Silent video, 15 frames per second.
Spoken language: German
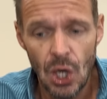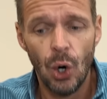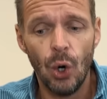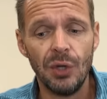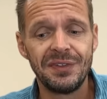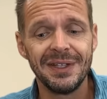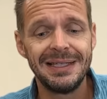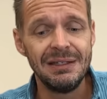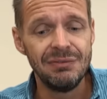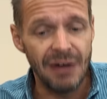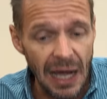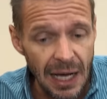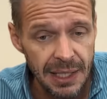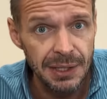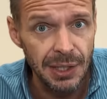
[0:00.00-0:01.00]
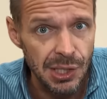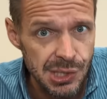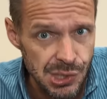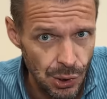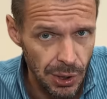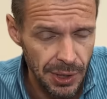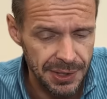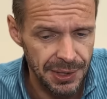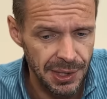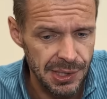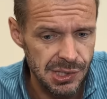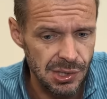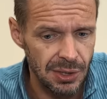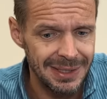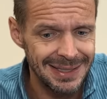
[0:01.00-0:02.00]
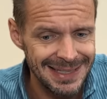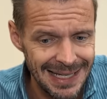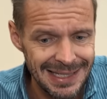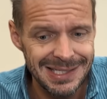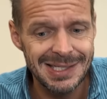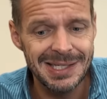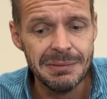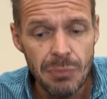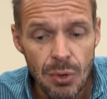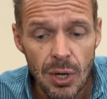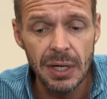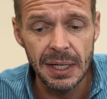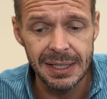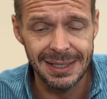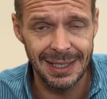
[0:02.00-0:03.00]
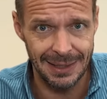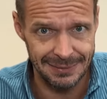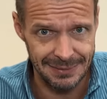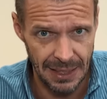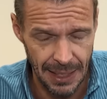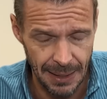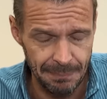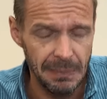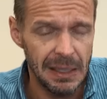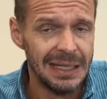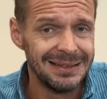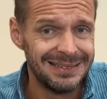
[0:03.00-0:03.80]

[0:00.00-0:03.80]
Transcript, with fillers: Und die Wagner-Söldner sollen jetzt die Möglichkeit haben,